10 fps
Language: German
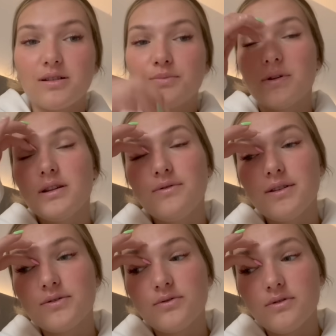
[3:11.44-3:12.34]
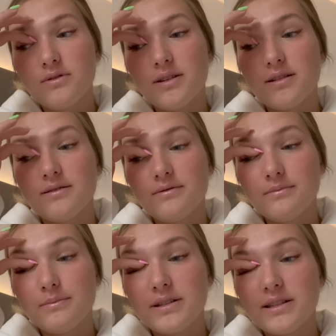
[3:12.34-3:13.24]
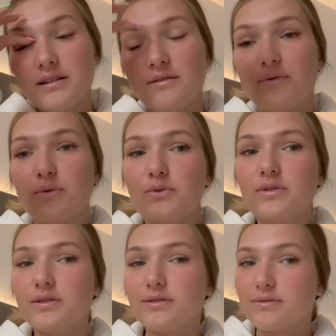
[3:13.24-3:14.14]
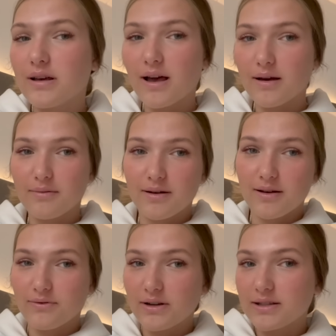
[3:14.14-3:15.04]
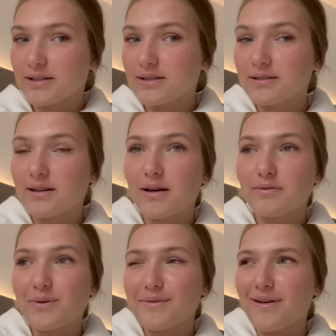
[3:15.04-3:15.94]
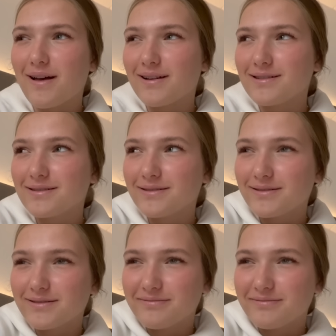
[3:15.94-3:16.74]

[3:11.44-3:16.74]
Ich bin irgendwie so ein bisschen nervös, aber auf der anderen Seite habe ich auch einfach Angst.